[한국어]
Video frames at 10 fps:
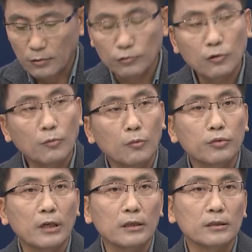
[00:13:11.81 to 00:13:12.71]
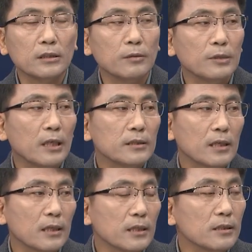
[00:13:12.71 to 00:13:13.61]
운동본부라는 어떤
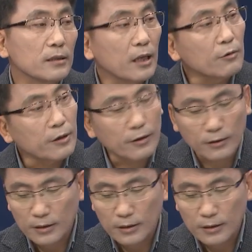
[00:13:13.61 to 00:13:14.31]
시민단체가 결성됐고요.